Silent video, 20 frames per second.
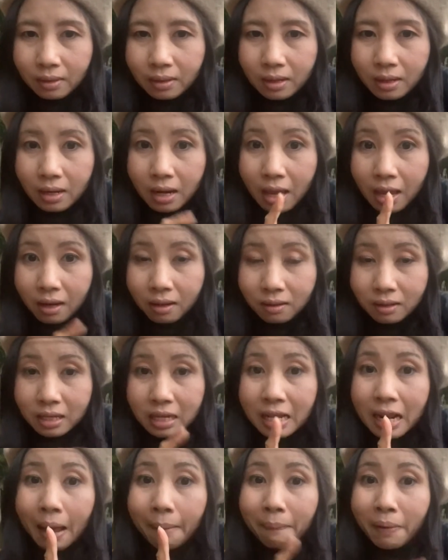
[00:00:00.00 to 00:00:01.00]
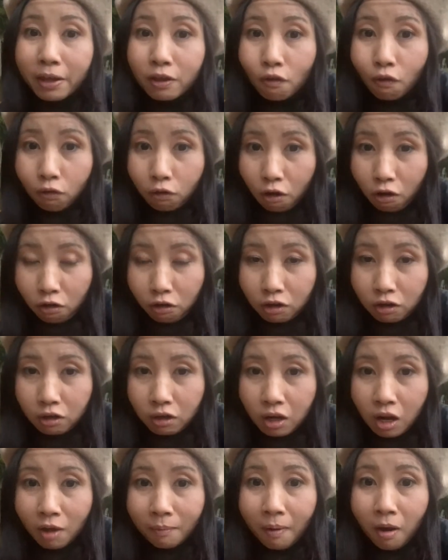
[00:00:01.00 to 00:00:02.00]
เน้นทีละประโยคก่อน
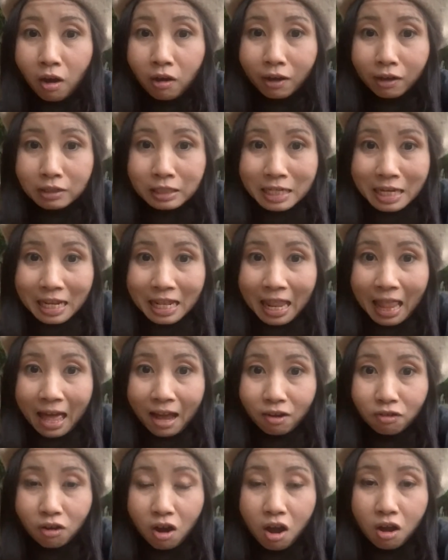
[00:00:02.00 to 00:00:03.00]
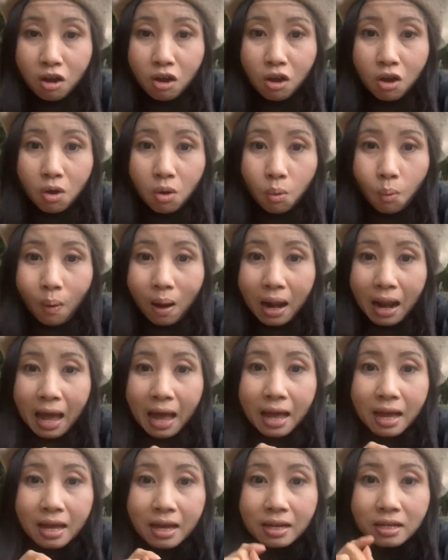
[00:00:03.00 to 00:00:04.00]
แล้วพอชินแล้วก็ วันละ
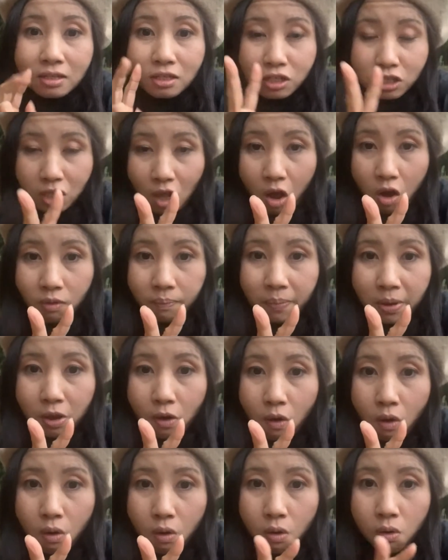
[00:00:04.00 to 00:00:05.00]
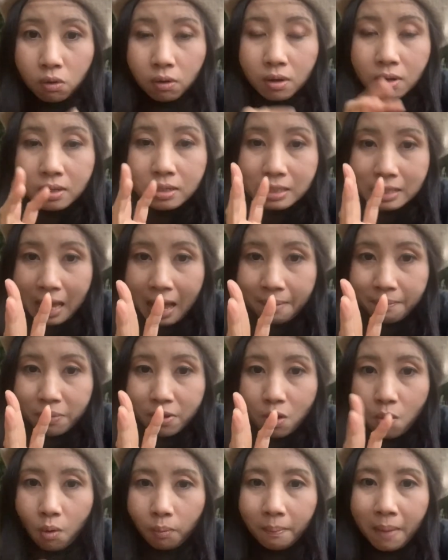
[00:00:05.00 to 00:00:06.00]
2ประโยค 3 ประ
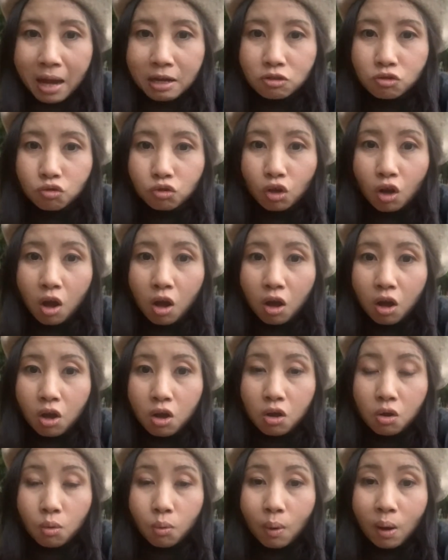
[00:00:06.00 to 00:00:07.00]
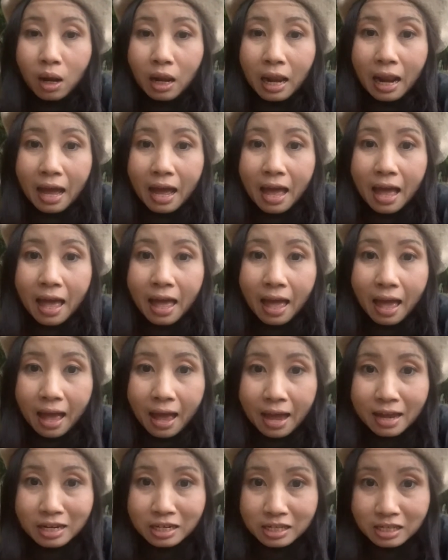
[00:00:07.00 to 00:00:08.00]
โยคมากสุดก็วันละ
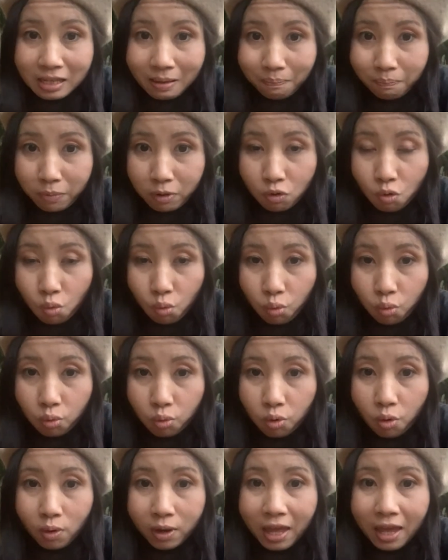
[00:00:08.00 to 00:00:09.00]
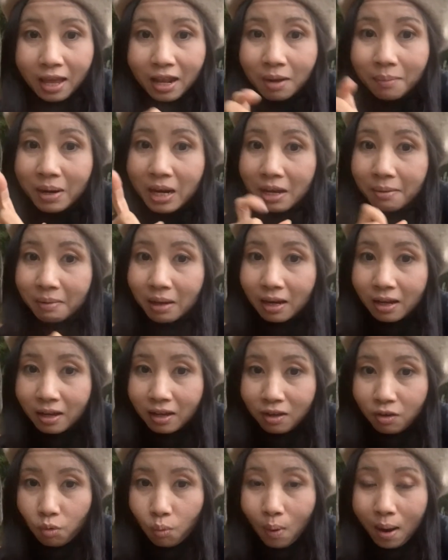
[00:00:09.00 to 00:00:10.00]
5-10 ประโยค โอเค เรามาเริ่มกันเลย
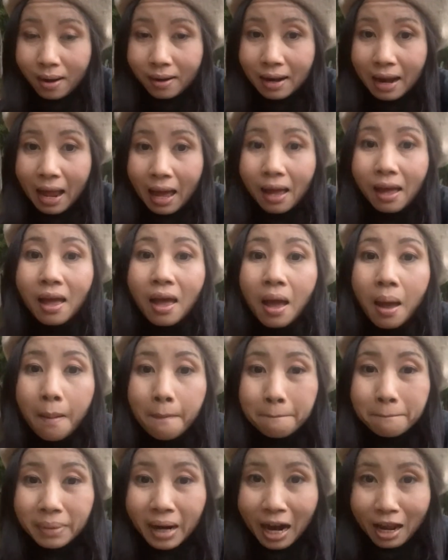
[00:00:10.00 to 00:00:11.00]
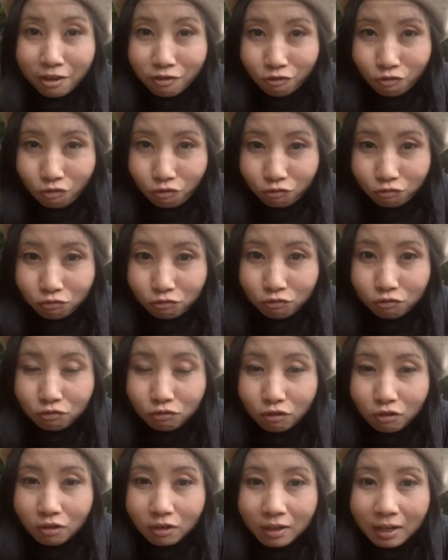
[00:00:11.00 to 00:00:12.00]
วันละประโยค
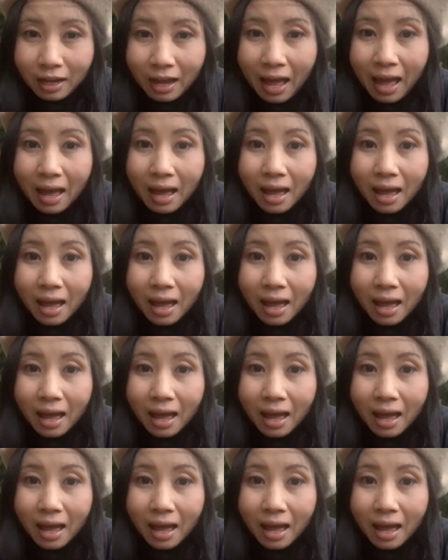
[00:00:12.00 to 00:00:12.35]
ค่ะ